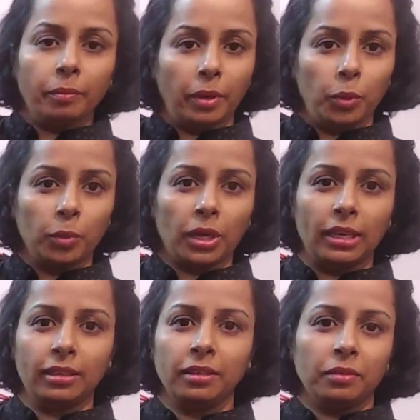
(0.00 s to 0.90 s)
मरून
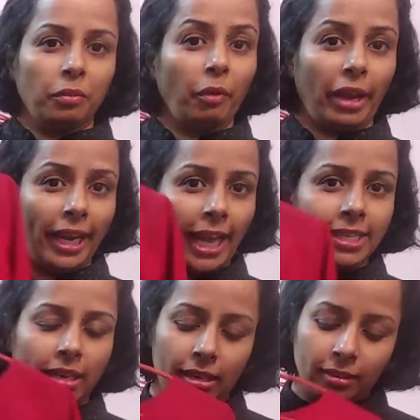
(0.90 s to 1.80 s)
कलर वेरी नाइस
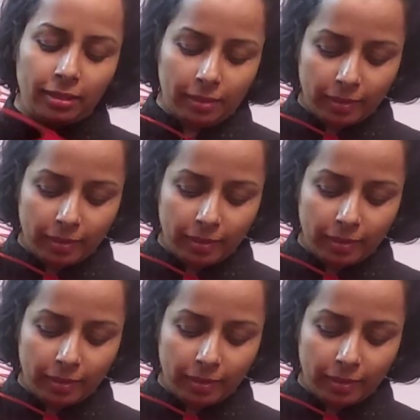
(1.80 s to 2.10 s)
कलर